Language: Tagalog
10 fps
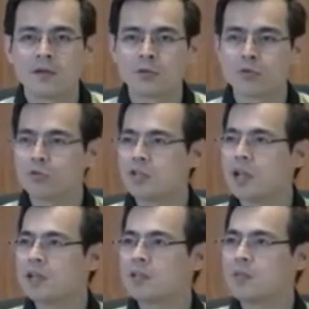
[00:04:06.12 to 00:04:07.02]
gusto ko
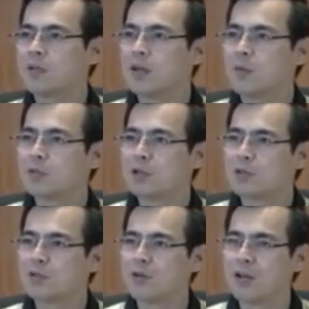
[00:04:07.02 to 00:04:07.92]
sana sabihin, alam mo, sa
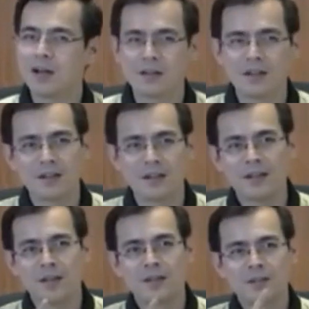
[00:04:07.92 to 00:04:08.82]
totoo lang, eh,
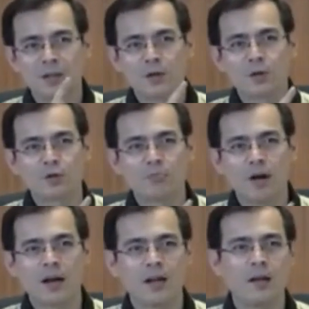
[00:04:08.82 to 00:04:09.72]
seryosong
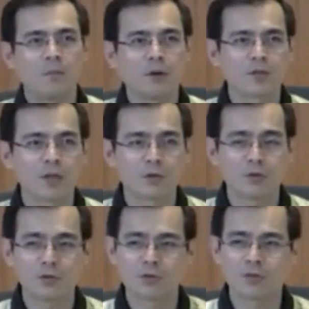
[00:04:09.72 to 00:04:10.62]
bagay yan. Pero sa
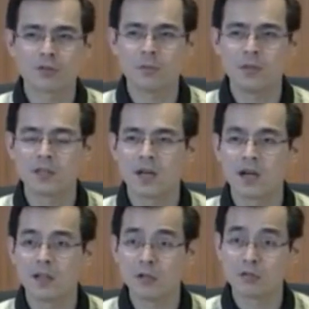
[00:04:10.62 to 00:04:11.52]
totoo, gusto ko sabihin sa
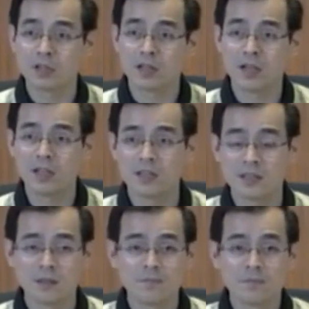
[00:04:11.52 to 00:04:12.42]
kanya, doon sa Chinese,
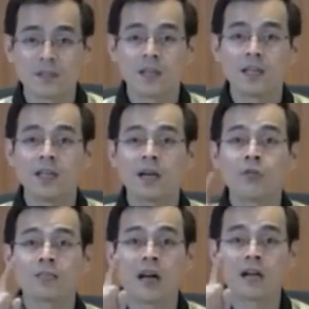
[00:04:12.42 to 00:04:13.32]

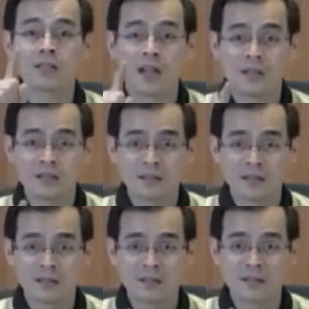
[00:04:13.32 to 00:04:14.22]
ikaw Tarzan.
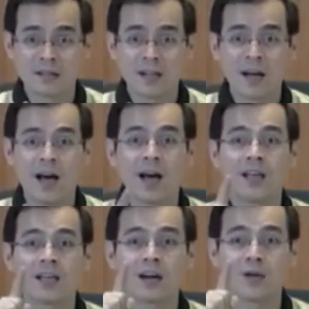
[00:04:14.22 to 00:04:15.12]

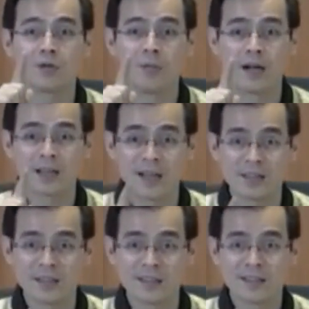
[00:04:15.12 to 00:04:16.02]
Hari ka
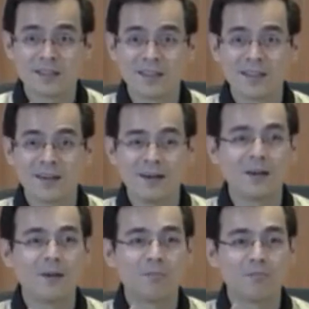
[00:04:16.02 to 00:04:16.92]
gubatan. Oh,
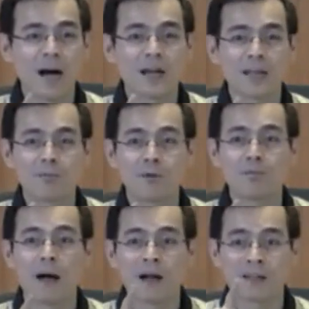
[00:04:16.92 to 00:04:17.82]
bakit mo
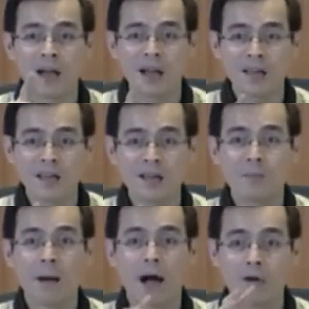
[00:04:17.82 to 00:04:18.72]
paktay,
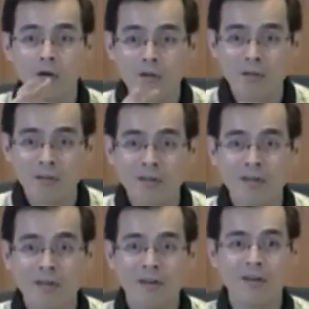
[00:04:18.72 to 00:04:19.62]
pagong?
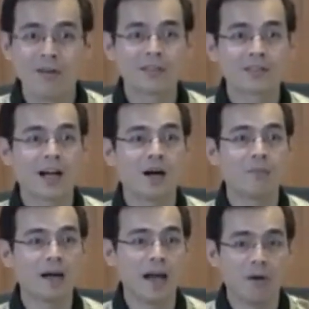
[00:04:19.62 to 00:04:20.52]
Oh, saka
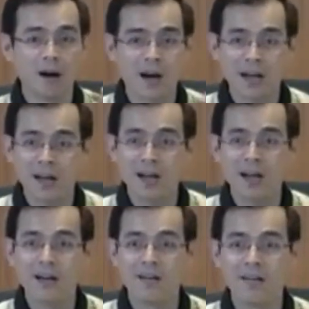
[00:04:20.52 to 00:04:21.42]
bayawak.
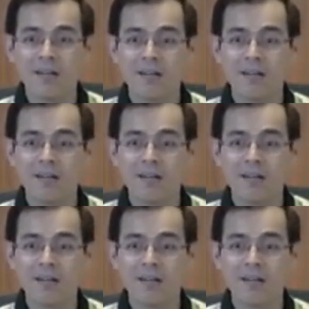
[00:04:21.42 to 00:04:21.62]
Oh,